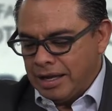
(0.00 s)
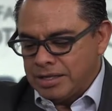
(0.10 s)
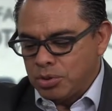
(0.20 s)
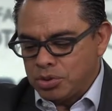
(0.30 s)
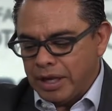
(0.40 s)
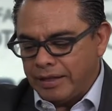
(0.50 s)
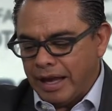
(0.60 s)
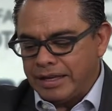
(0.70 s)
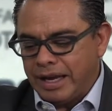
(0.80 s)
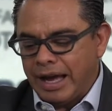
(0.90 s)
Si
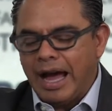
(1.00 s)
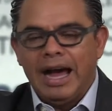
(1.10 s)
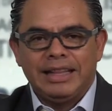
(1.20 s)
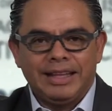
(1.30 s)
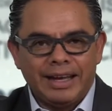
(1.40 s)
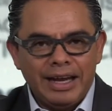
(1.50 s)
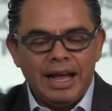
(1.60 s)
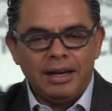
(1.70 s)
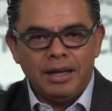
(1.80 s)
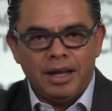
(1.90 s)
usted llega a
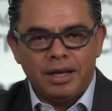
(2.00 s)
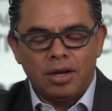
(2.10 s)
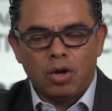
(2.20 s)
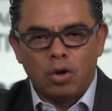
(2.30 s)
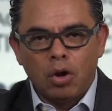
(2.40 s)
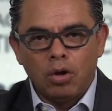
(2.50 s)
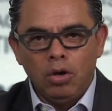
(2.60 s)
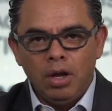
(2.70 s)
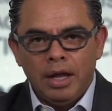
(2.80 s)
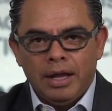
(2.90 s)
teclear en Google